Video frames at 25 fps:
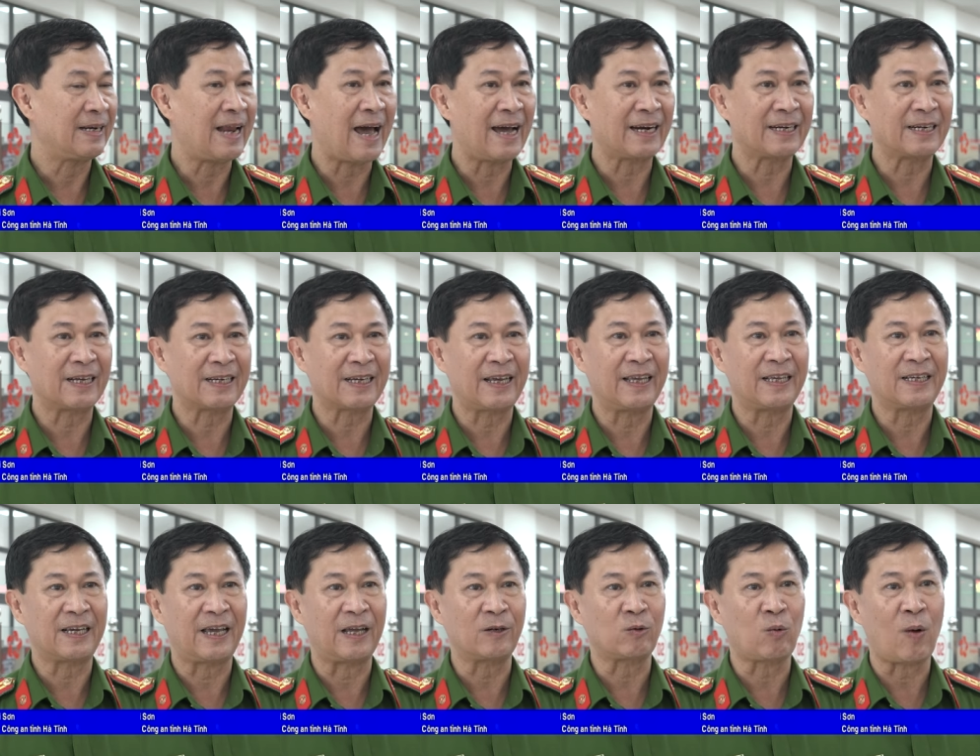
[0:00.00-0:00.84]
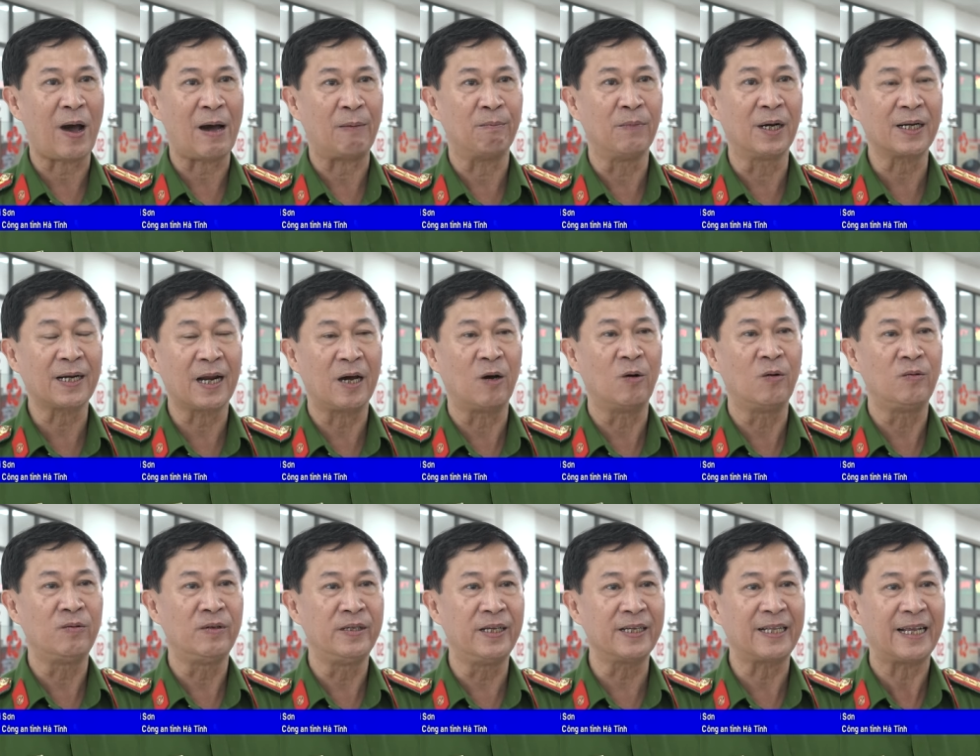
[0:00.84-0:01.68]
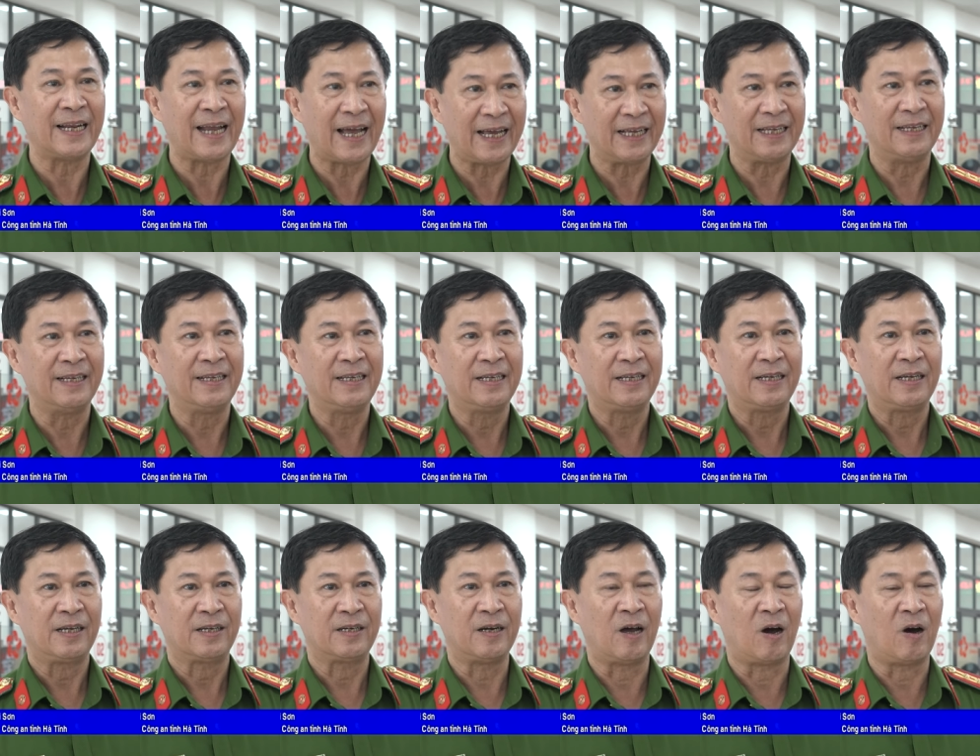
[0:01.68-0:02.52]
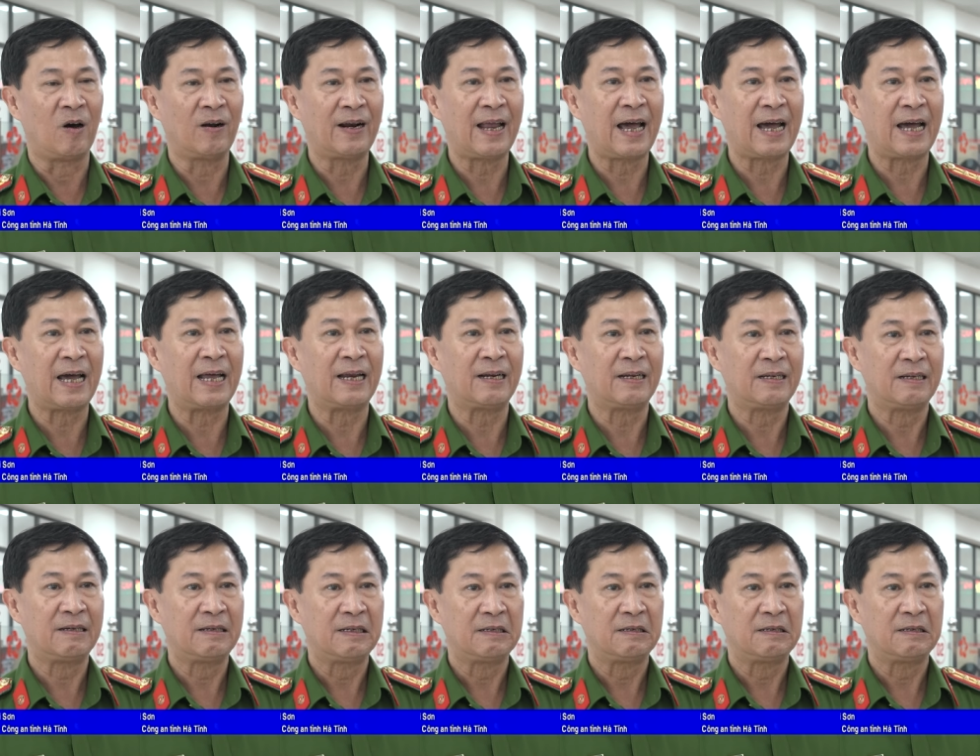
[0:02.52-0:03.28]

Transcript: đạt được cái kết quả bước đầu như thế này đó là